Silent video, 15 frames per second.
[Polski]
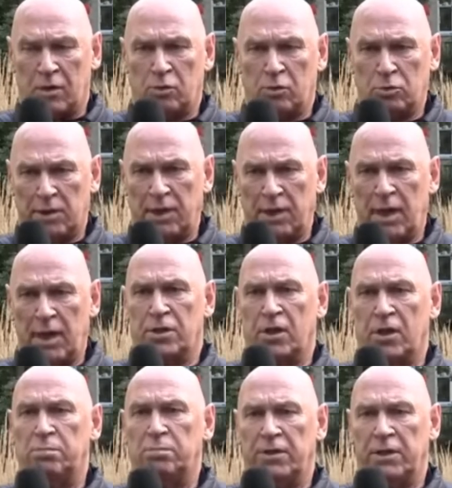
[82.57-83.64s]
który
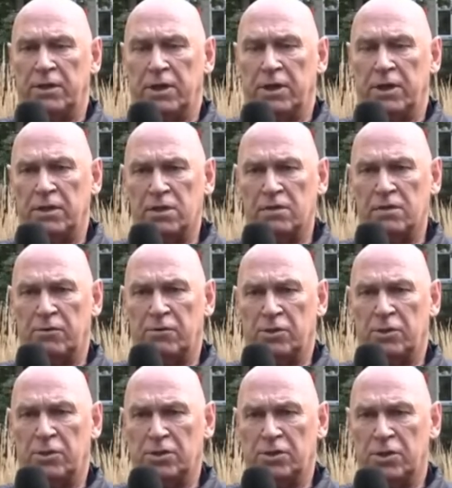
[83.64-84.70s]
także opowiada
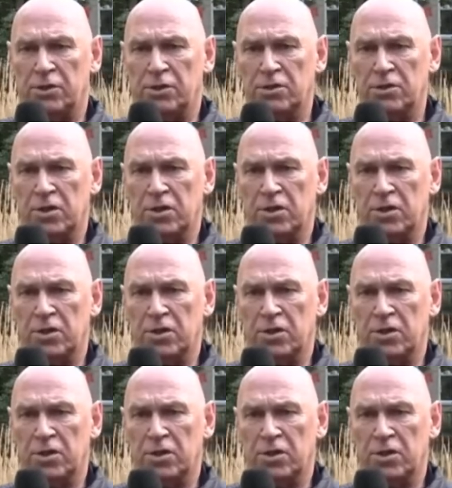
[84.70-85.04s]
niestworzone rzeczy,